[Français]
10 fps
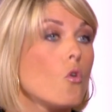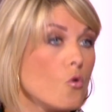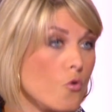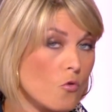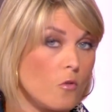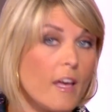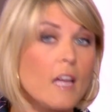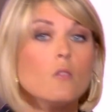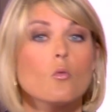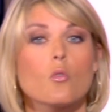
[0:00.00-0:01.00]
le Jules
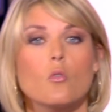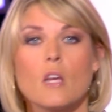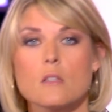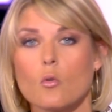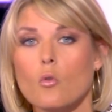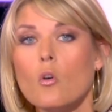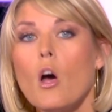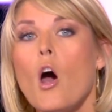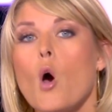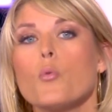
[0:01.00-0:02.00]
Verne, donc le gastro,
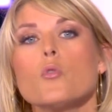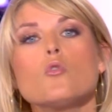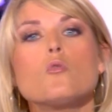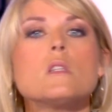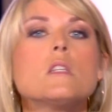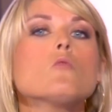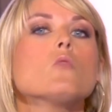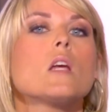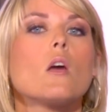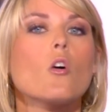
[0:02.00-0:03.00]
pour une cuisine
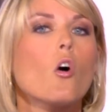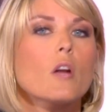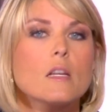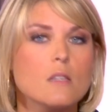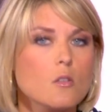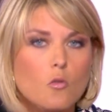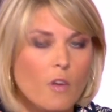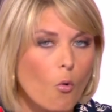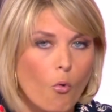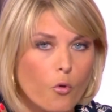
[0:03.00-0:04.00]
où les euh, grands classiques se
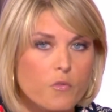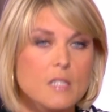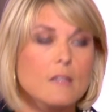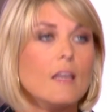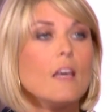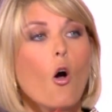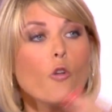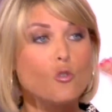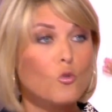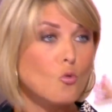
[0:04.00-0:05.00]
verront revisités.
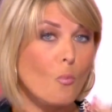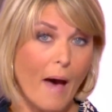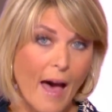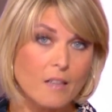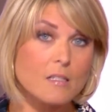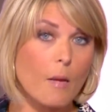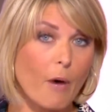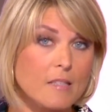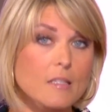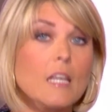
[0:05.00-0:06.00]
En dessous, Marx, la
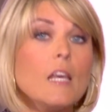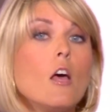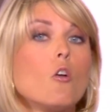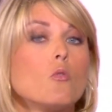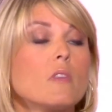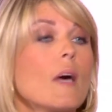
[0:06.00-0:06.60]
brasserie, mm. une